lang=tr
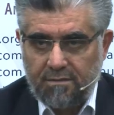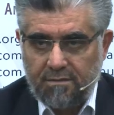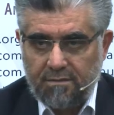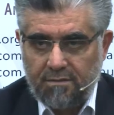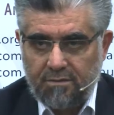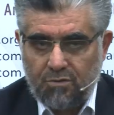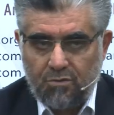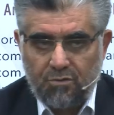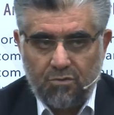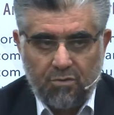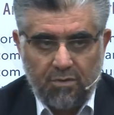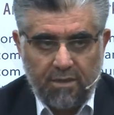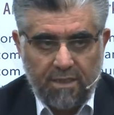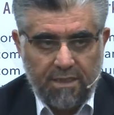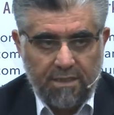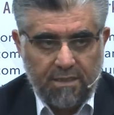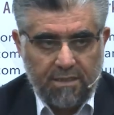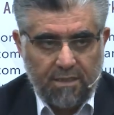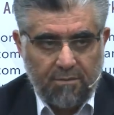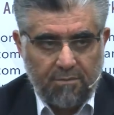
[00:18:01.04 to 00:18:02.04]
Çünkü
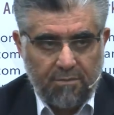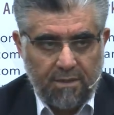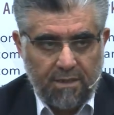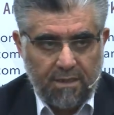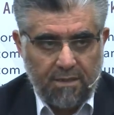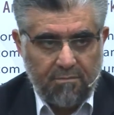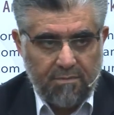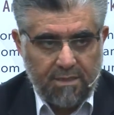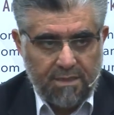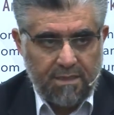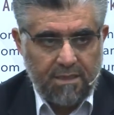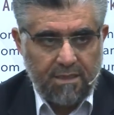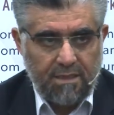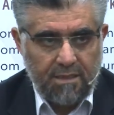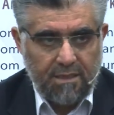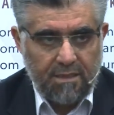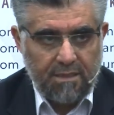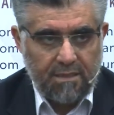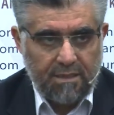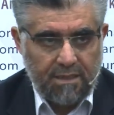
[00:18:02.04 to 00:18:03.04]
onların kitaplarda Mesih
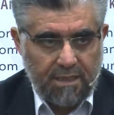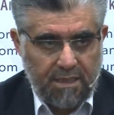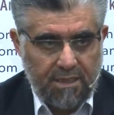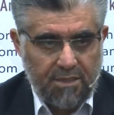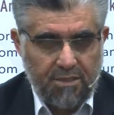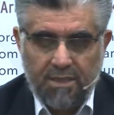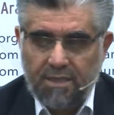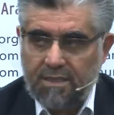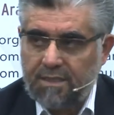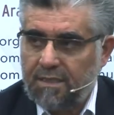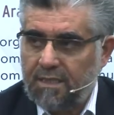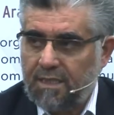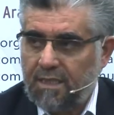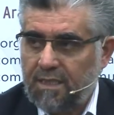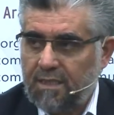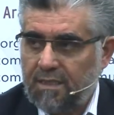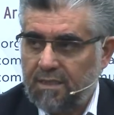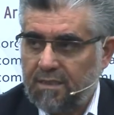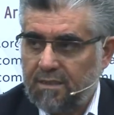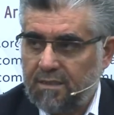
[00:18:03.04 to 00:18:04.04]
gelecek
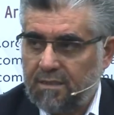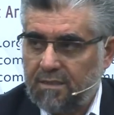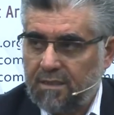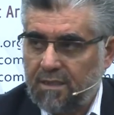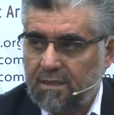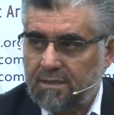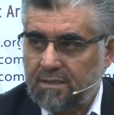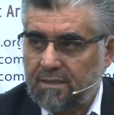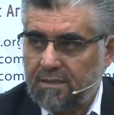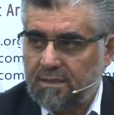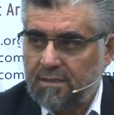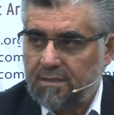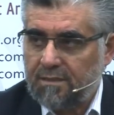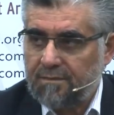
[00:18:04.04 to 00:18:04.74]
diye yazılı.